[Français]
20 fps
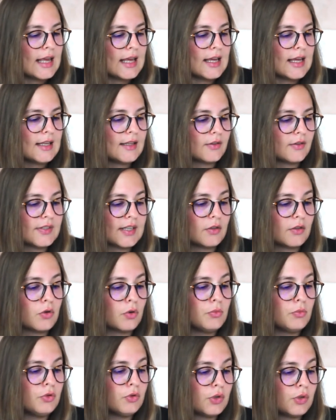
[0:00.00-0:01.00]
et dans cette
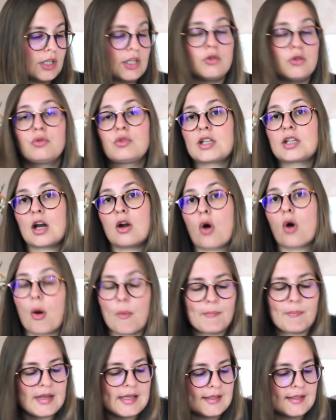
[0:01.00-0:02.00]
communauté jusqu'alors
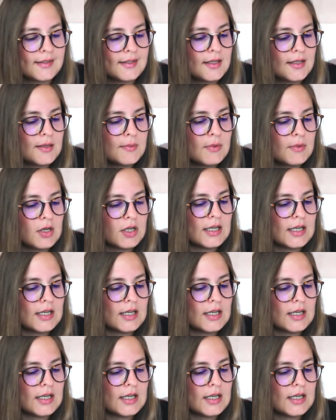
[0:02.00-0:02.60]
paisible,